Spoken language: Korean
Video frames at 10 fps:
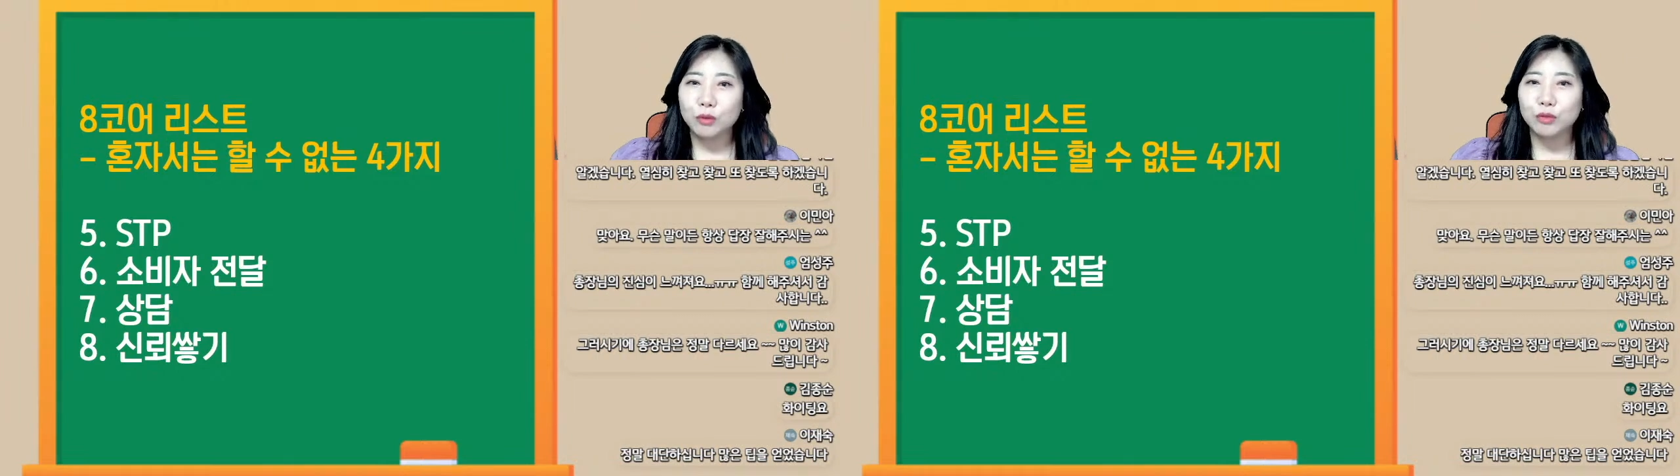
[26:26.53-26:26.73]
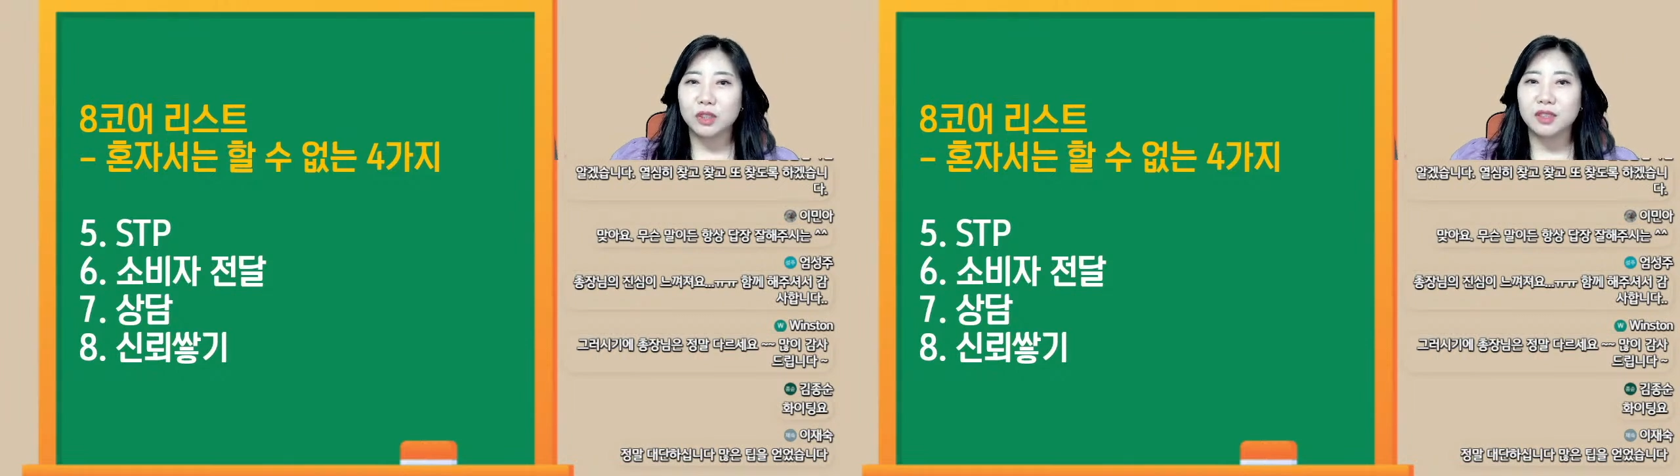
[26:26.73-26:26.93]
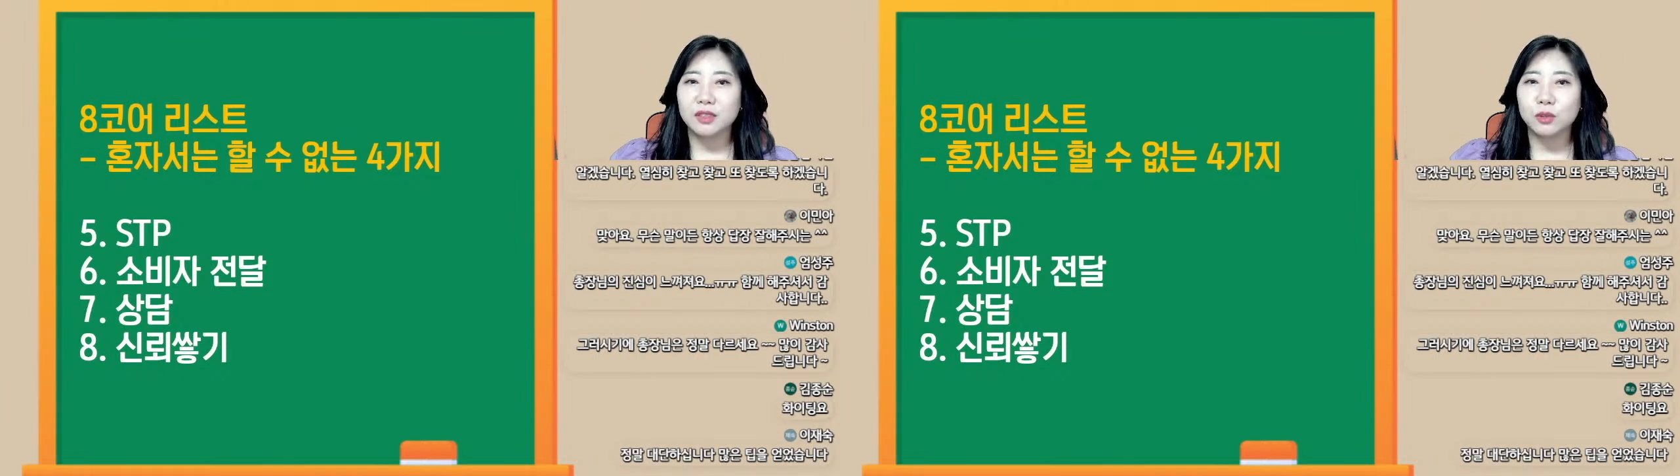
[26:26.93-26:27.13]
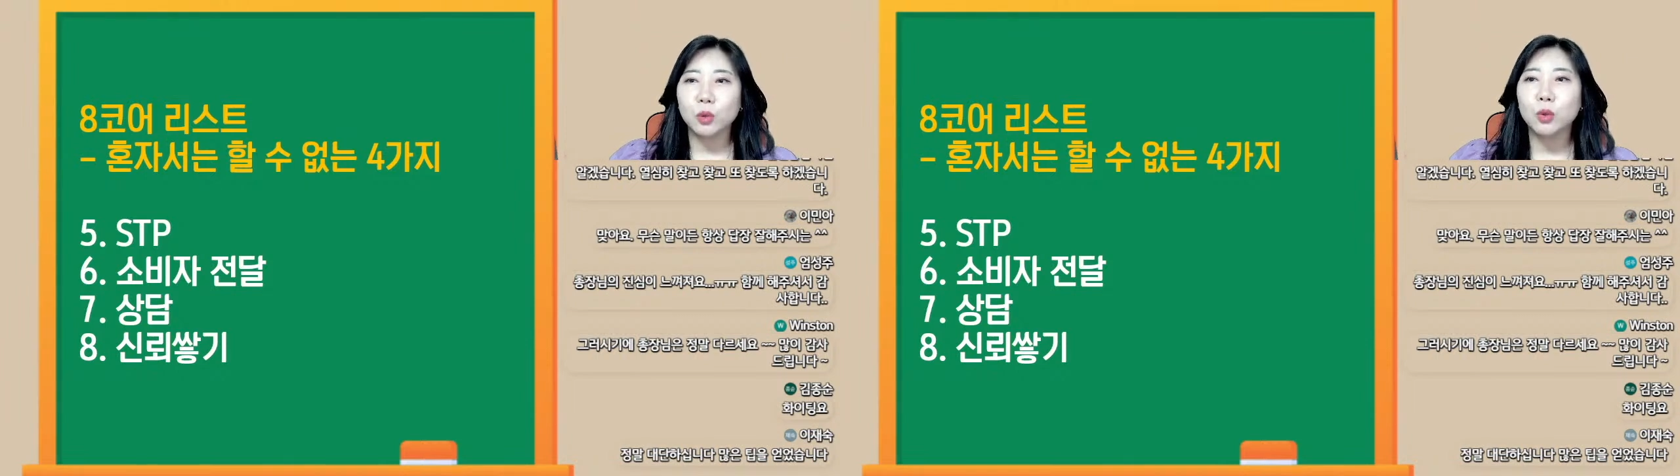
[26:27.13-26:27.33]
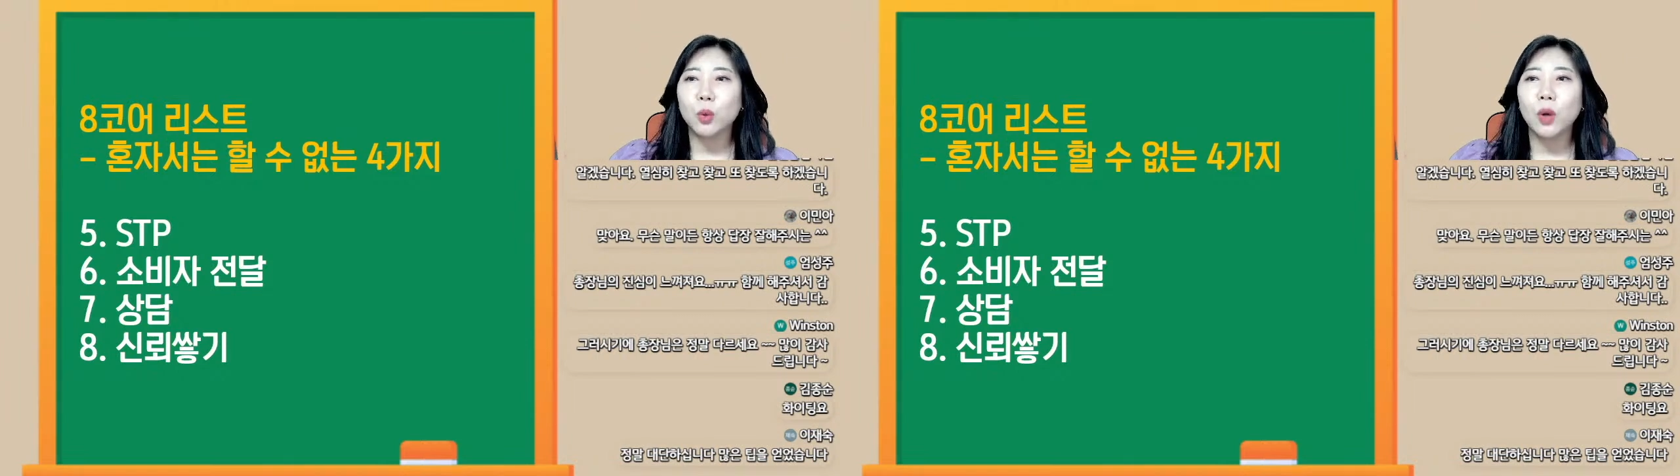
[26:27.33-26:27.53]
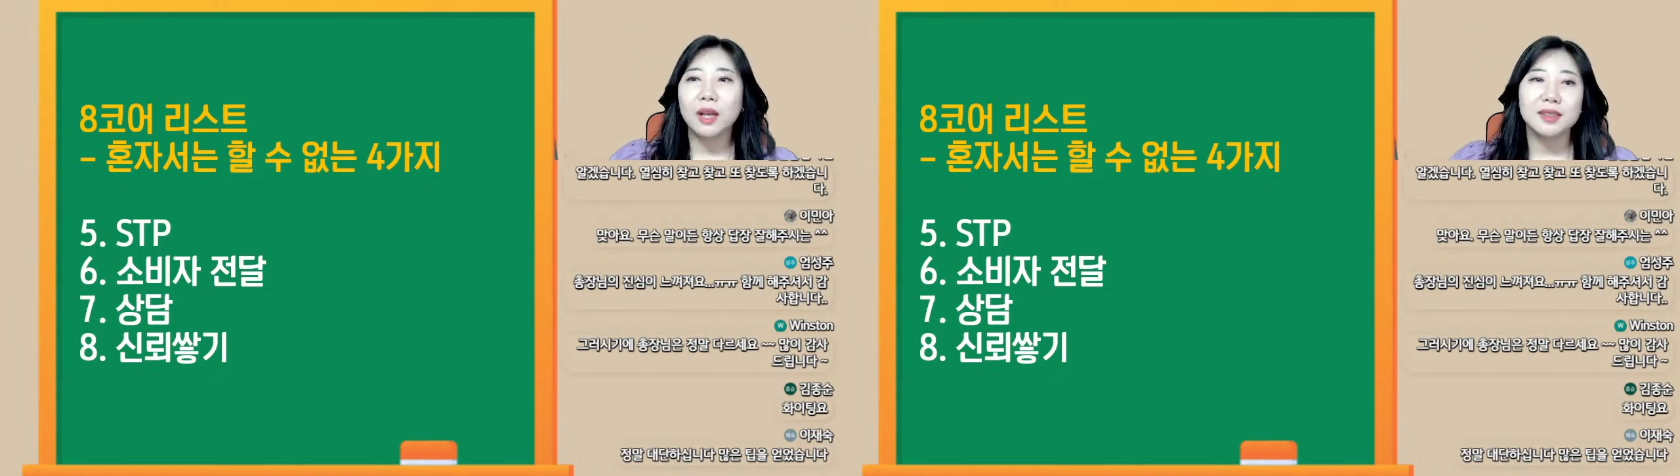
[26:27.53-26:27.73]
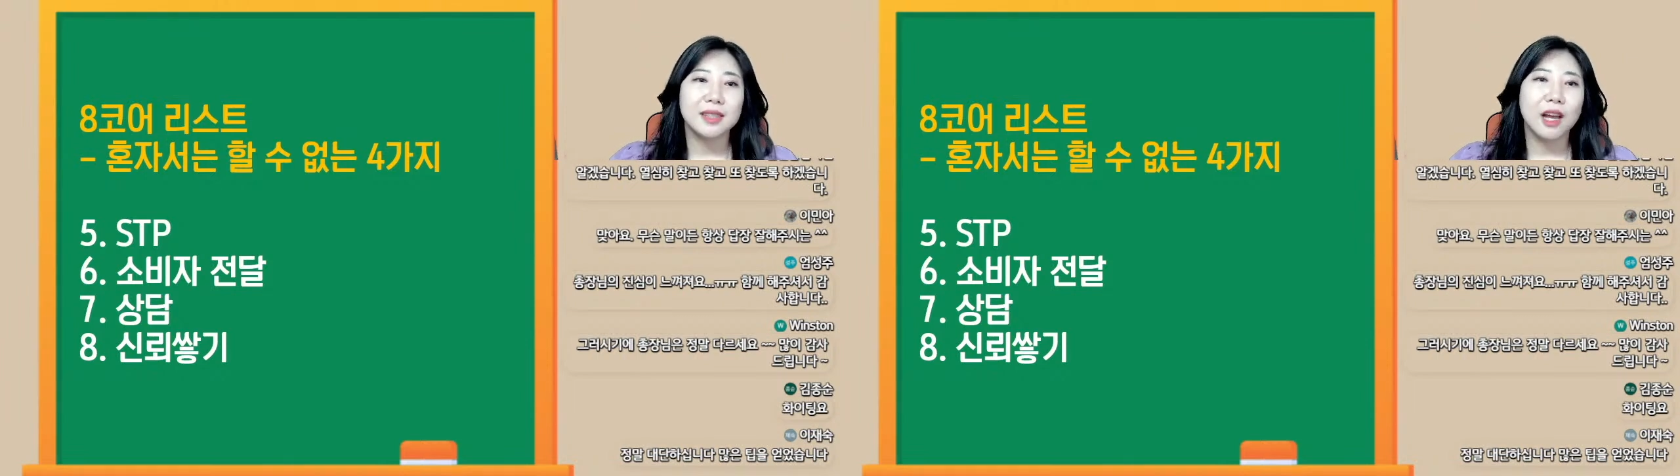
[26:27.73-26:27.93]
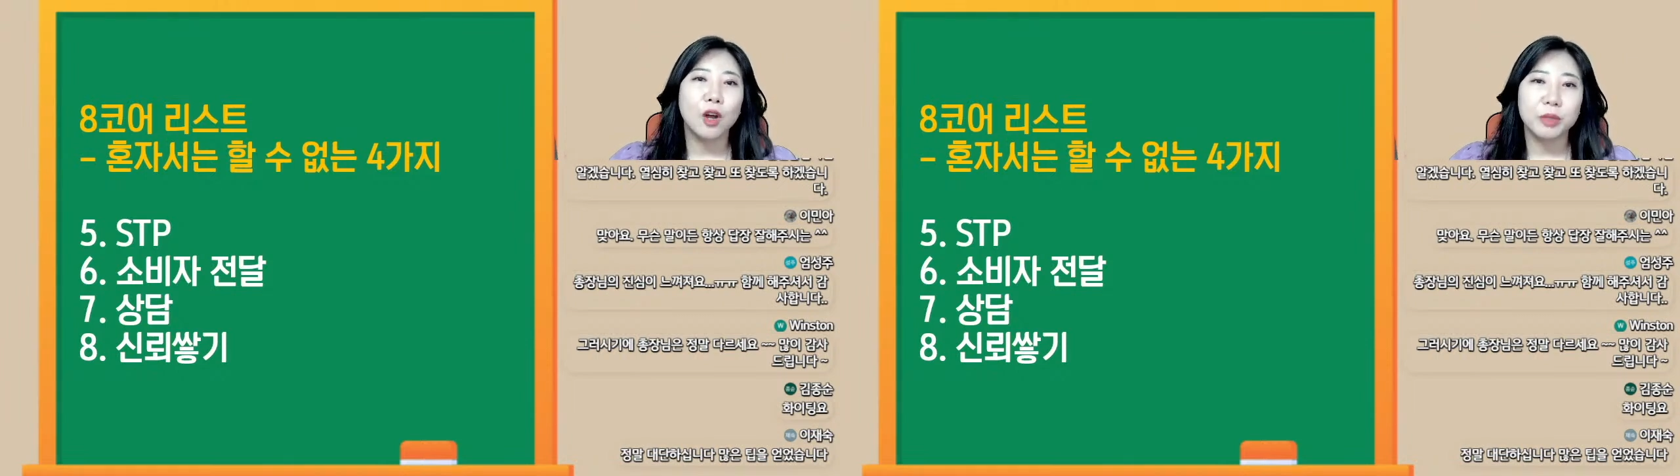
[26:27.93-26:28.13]
우리는 소통하는
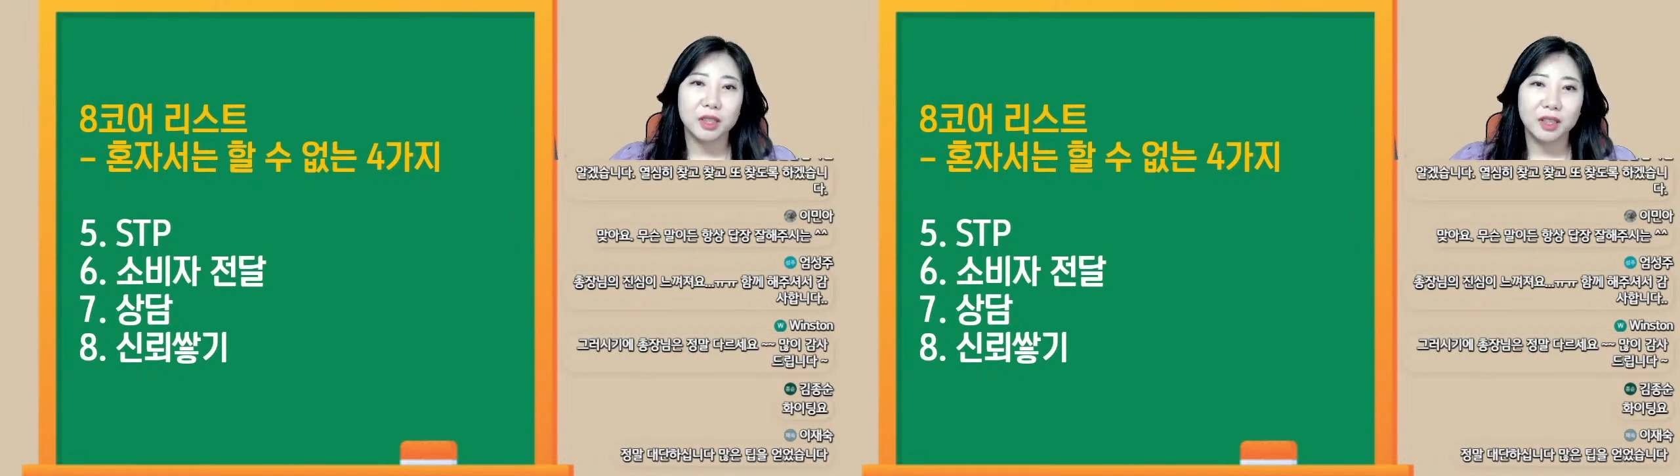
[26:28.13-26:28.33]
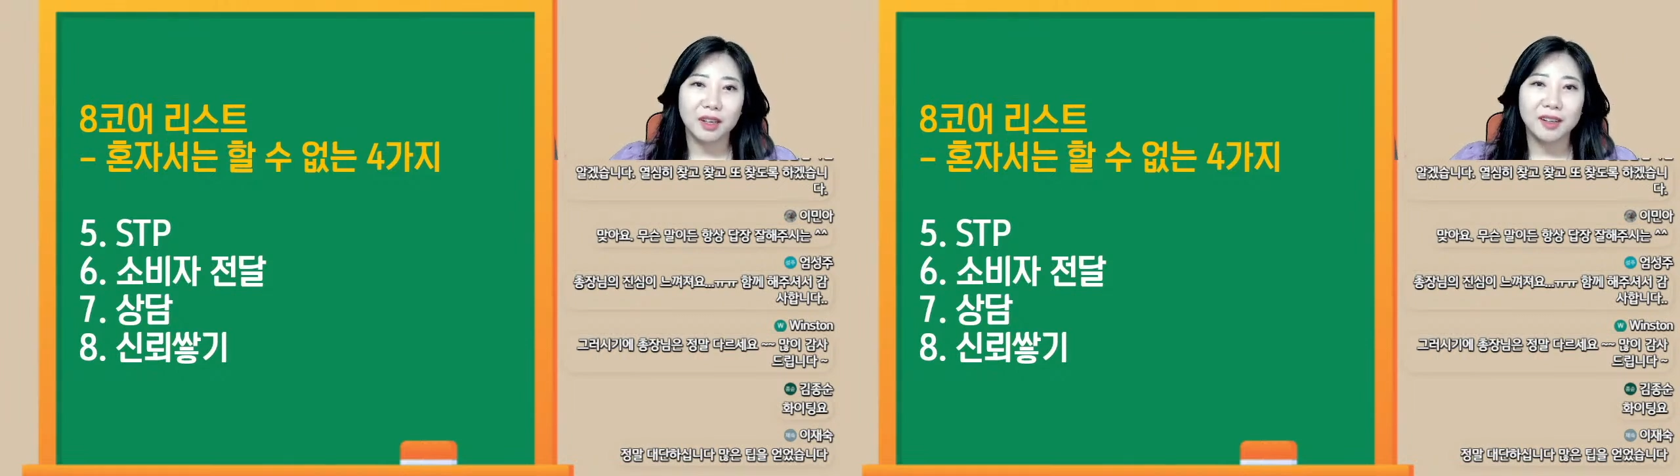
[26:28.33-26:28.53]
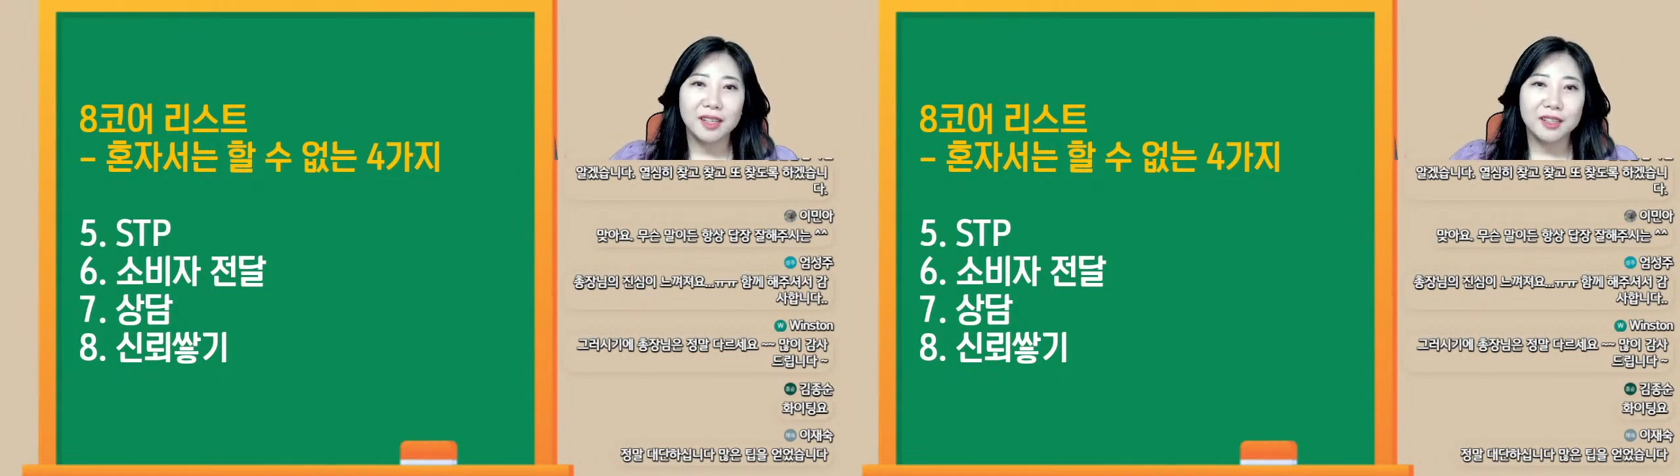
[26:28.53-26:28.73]
사업이니까.